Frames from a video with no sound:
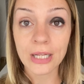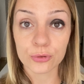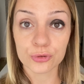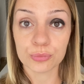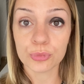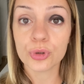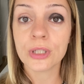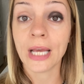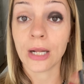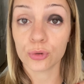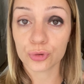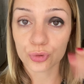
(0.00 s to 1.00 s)
lo smokey
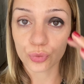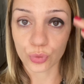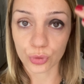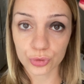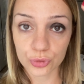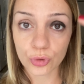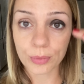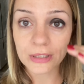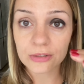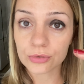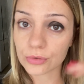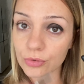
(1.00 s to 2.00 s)
ha scuro sopra e
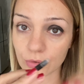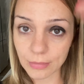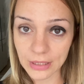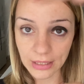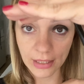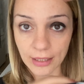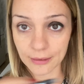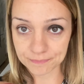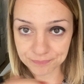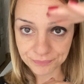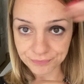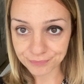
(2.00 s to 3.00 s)
sotto in maniera